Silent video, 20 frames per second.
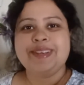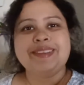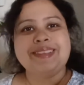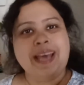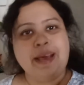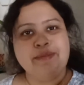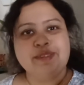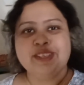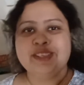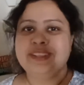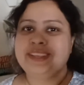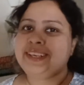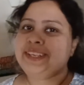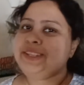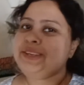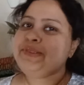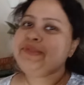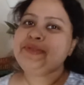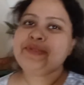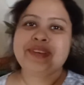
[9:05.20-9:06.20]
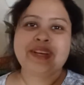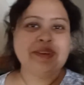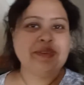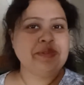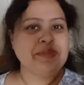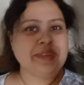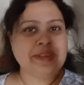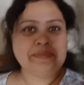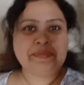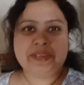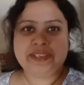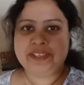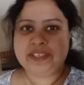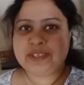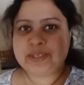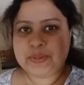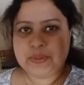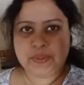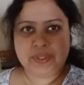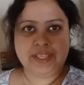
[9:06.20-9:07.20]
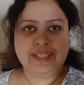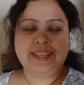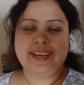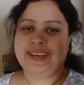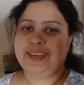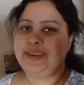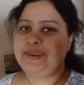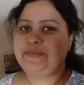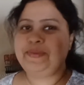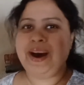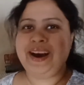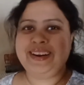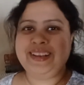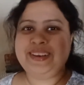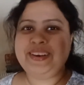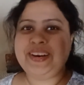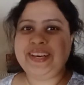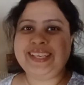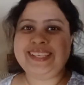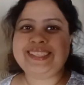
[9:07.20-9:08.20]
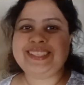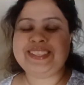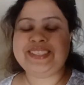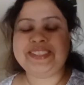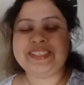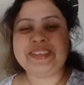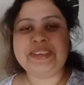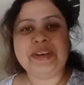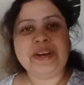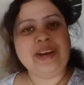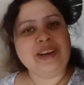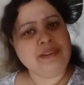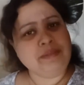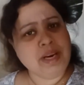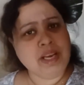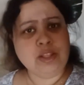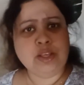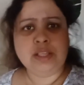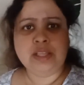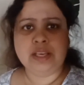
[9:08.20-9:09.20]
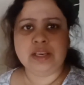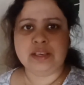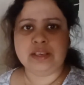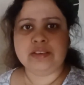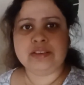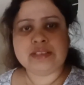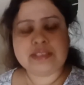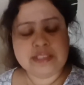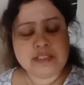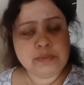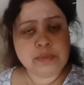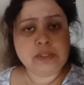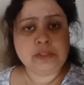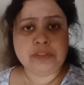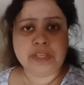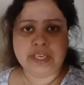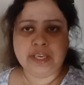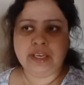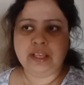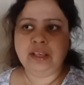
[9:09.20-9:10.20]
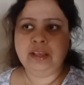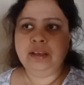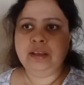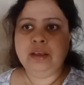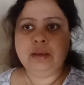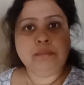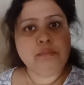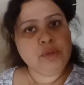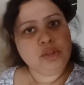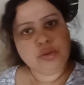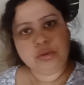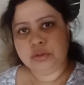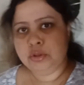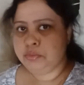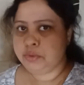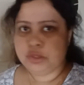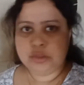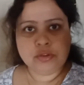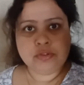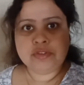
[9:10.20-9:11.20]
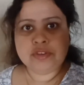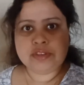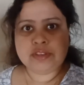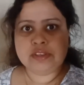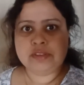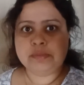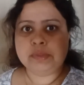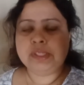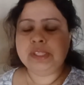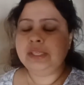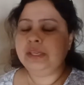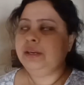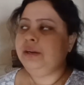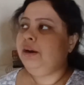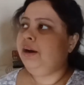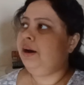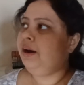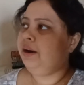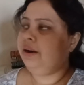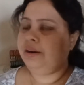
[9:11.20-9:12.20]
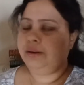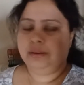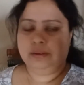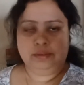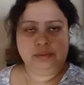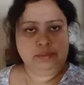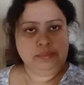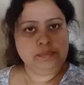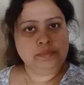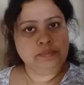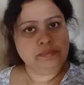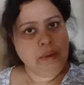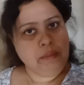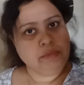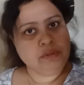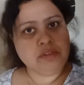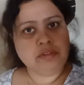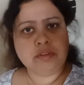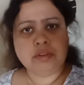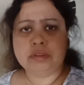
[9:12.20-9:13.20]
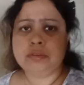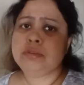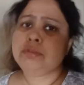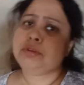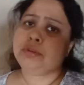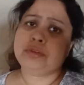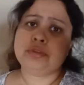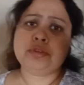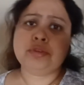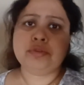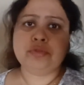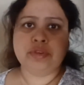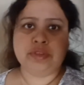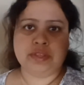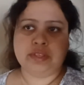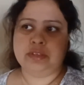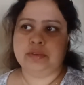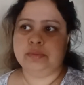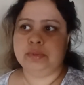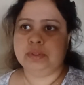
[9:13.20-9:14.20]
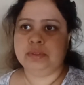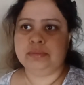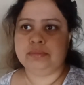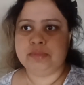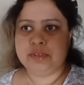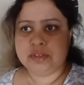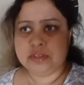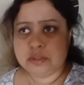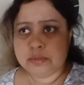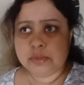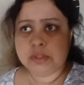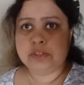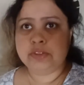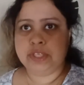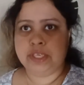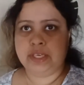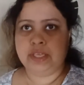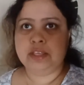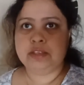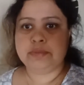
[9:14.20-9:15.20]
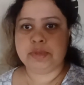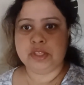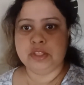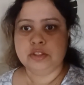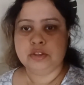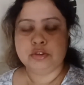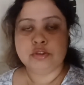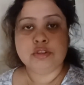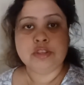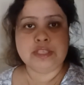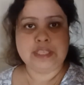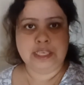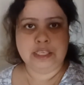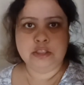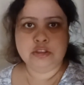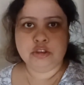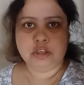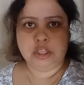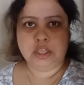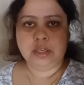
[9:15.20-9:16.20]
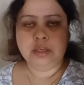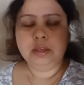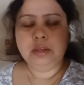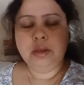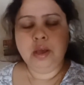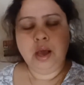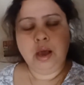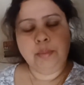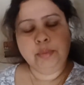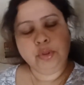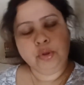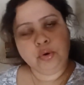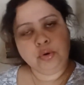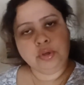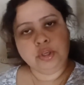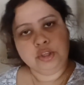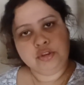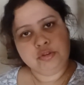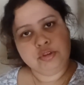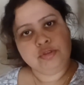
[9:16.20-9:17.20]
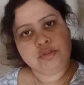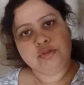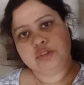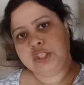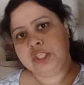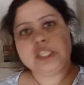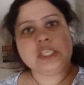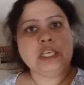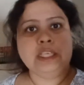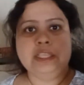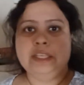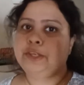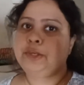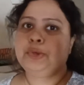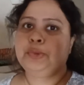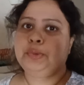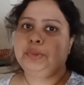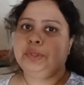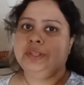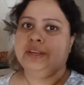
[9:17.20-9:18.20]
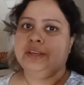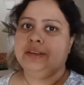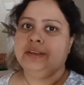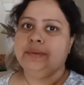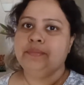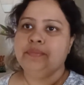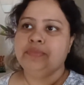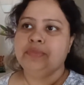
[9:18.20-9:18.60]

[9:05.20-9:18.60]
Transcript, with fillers: অ্যামাজন থেকে তো আমি টুকটাক টুকটাক পারচেস করতেই থাকি বাড়ি ঘরের জন্য ভালোই লাগে রিজনেবল রেটে মিশো তো ভীষণ রিজনেবল আর অ্যামাজনও কিন্তু যথেষ্ট রিজনেবল রিজনেবল রেটে স্পেশালি যখন সেল চলে না আমি তখন কিছু কিছু জিনিস কালেক্ট করতে থাকি